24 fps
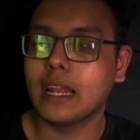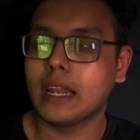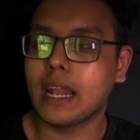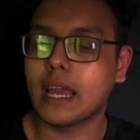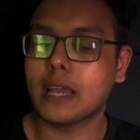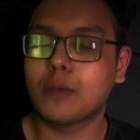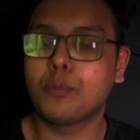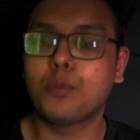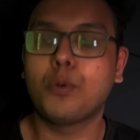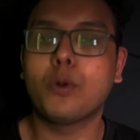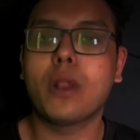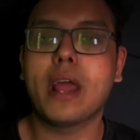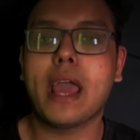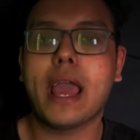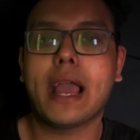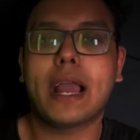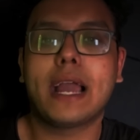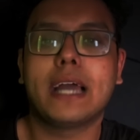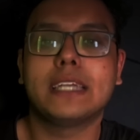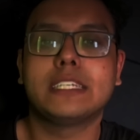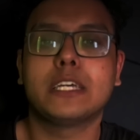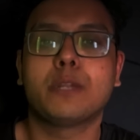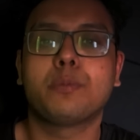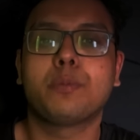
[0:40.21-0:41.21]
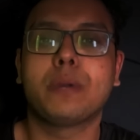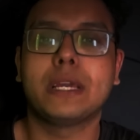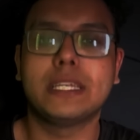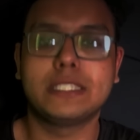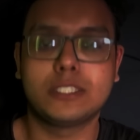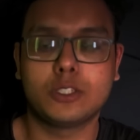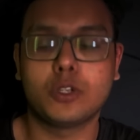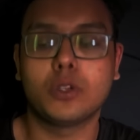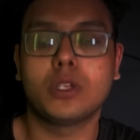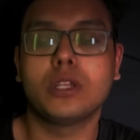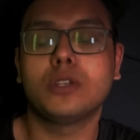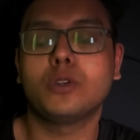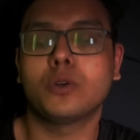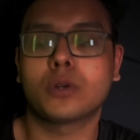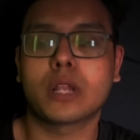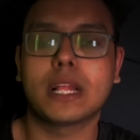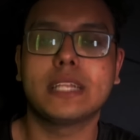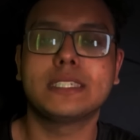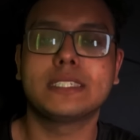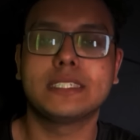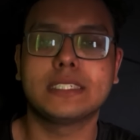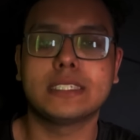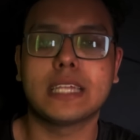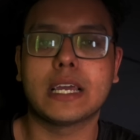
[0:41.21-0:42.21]
লাইক পুরো এক হাজার পেজ যদি
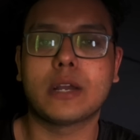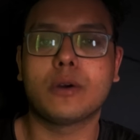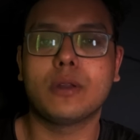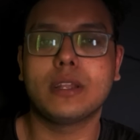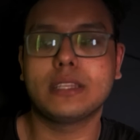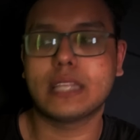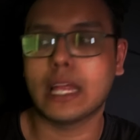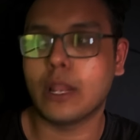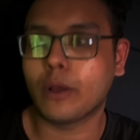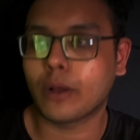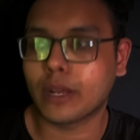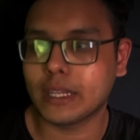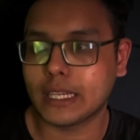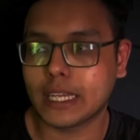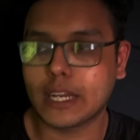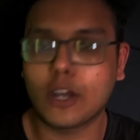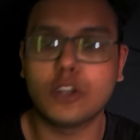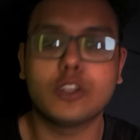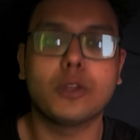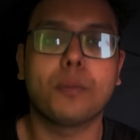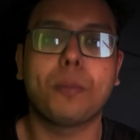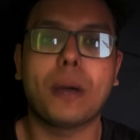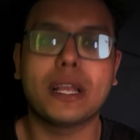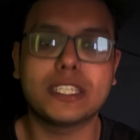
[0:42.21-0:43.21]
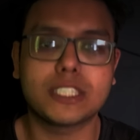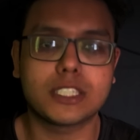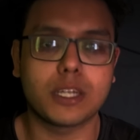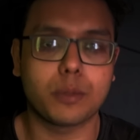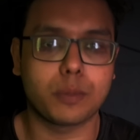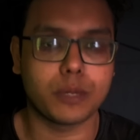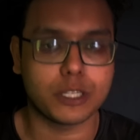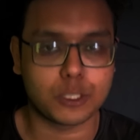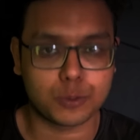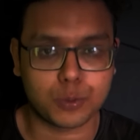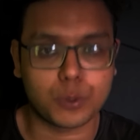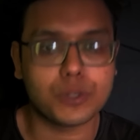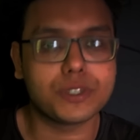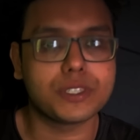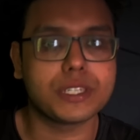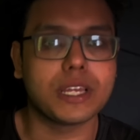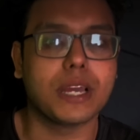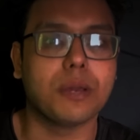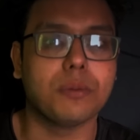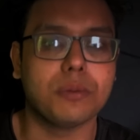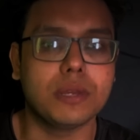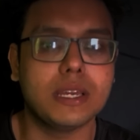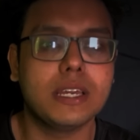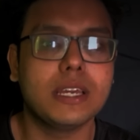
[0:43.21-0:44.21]
টোটাল চিন্তা করি তাহলে ওখান থেকে হয়তো পাঁচটা পেজ পড়ছি
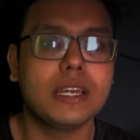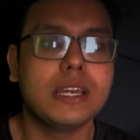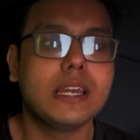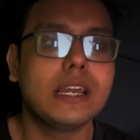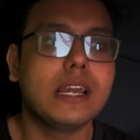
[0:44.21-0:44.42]
আমি